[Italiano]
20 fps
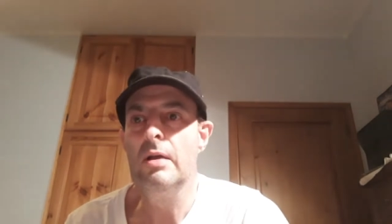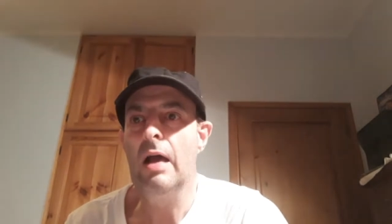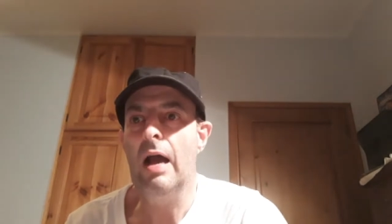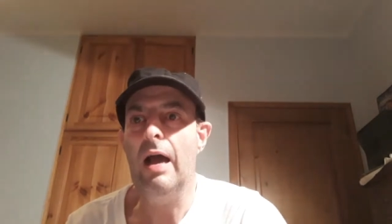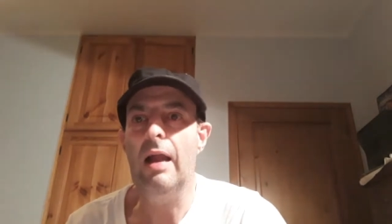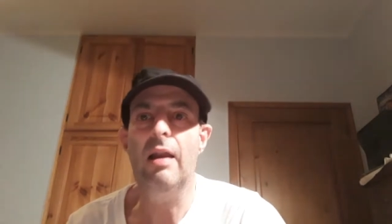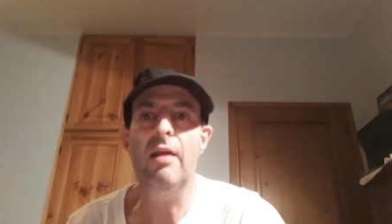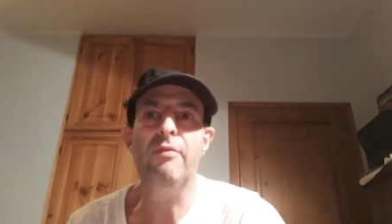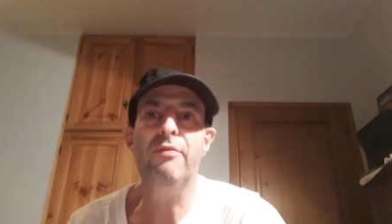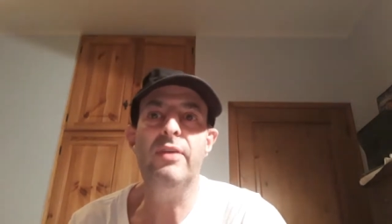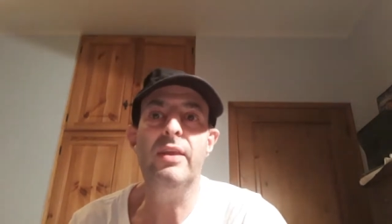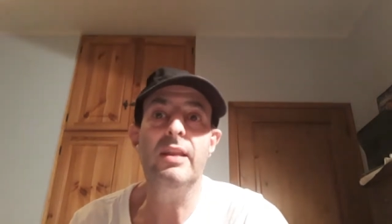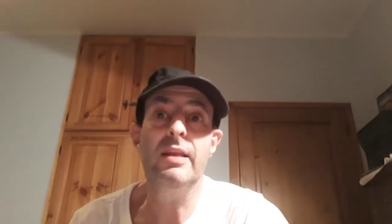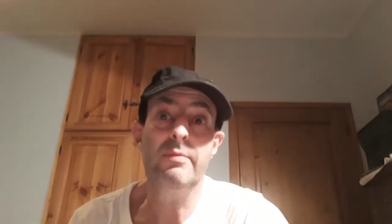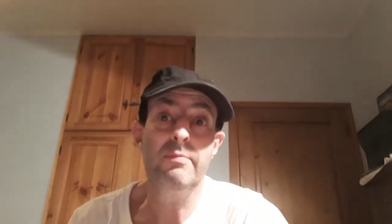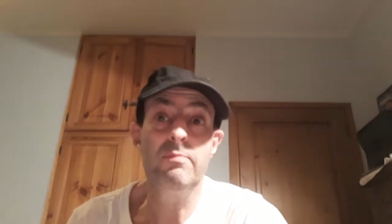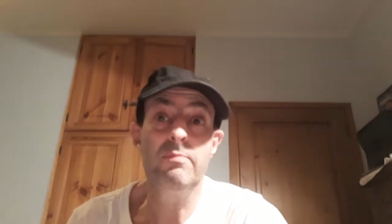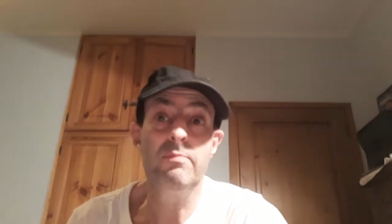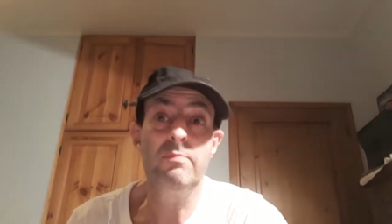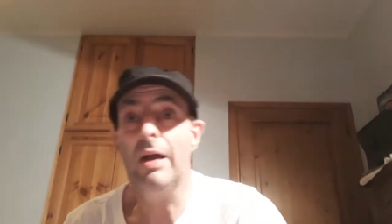alla
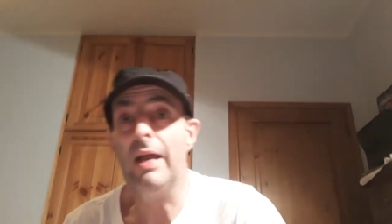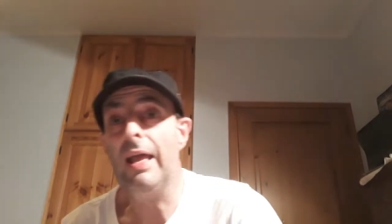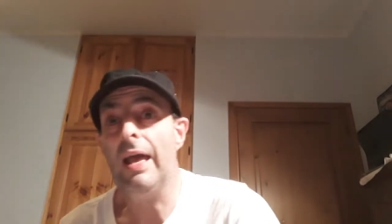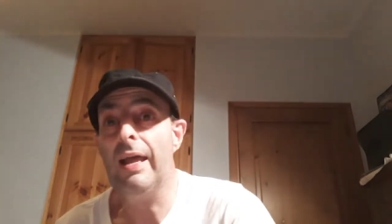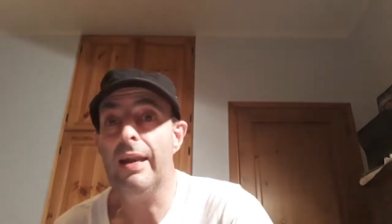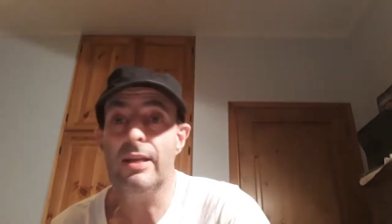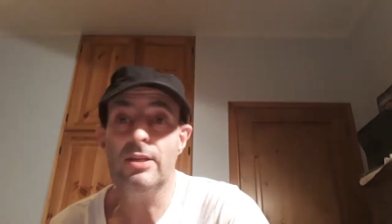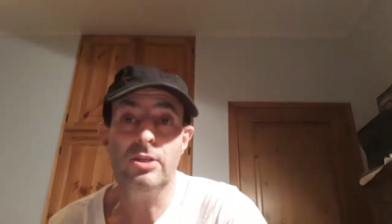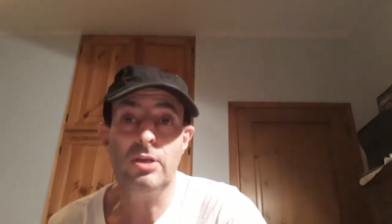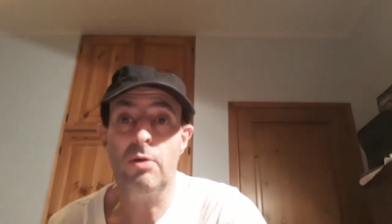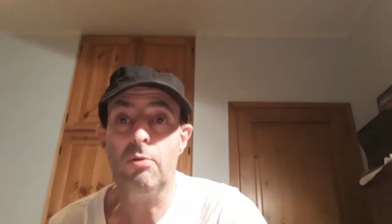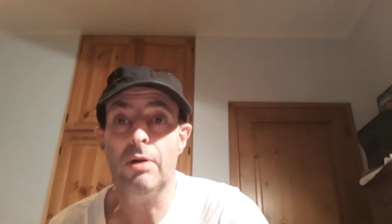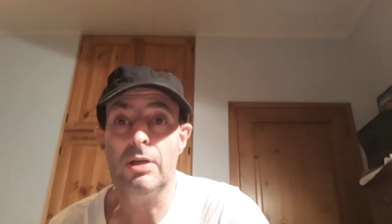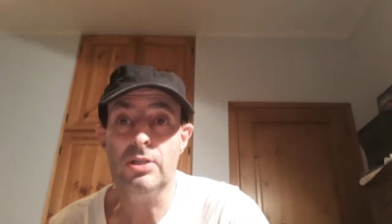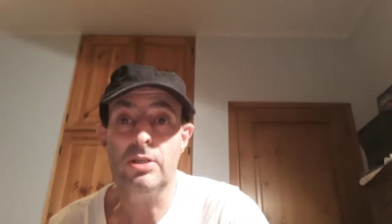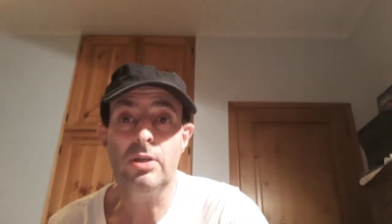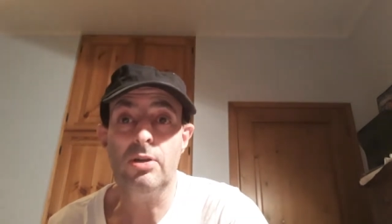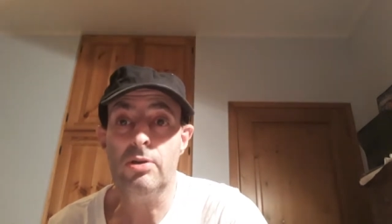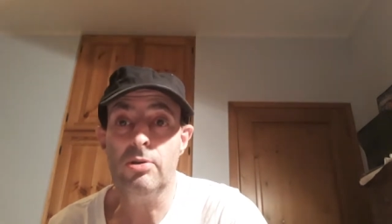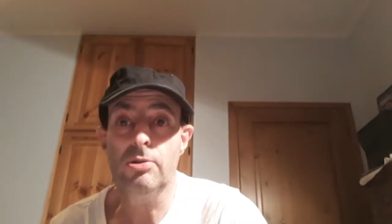fine magari c'è
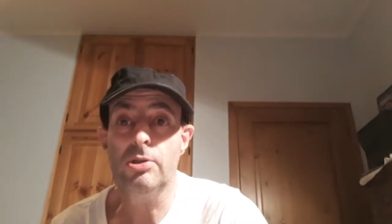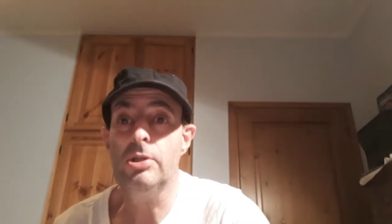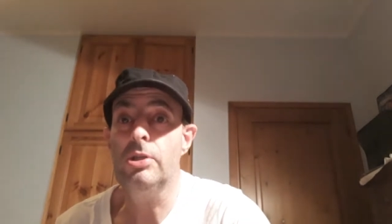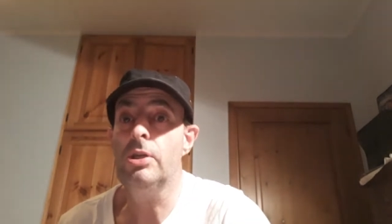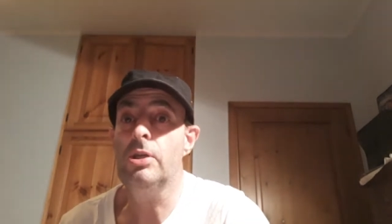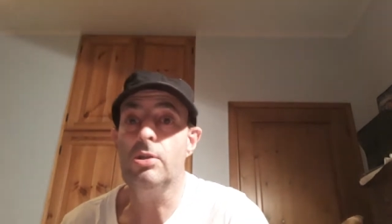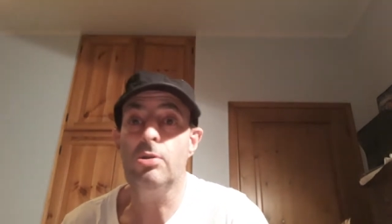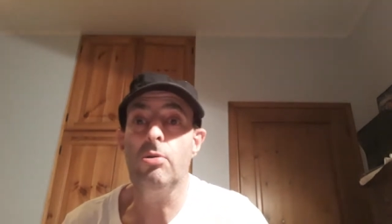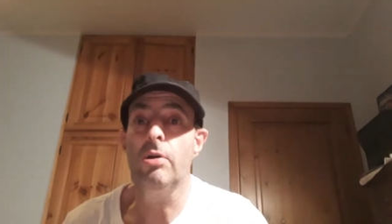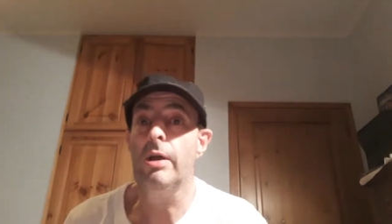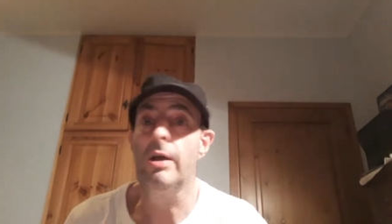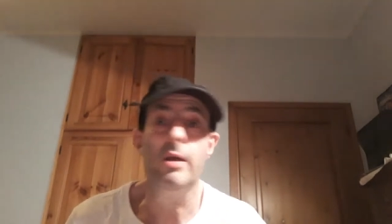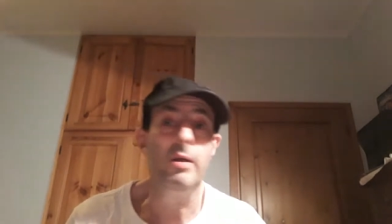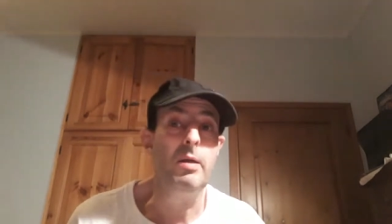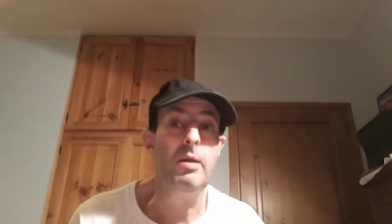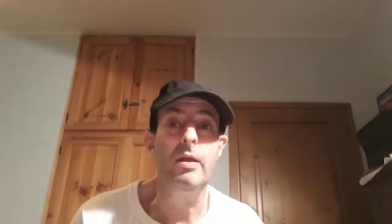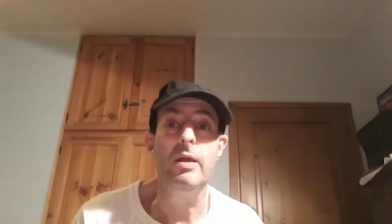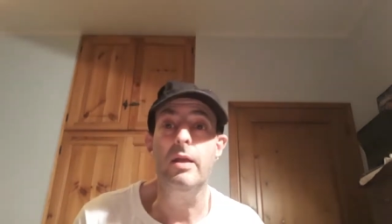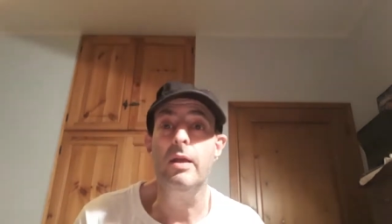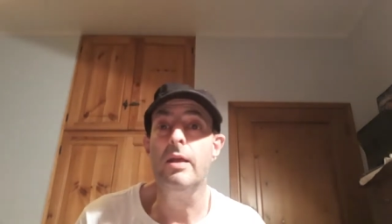quasi riuscito
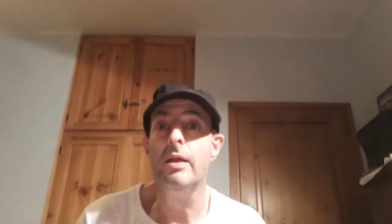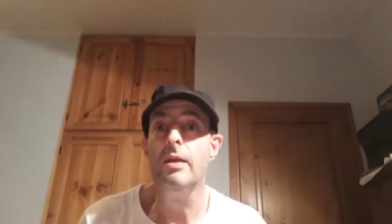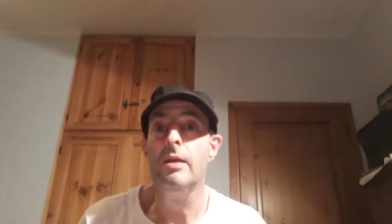e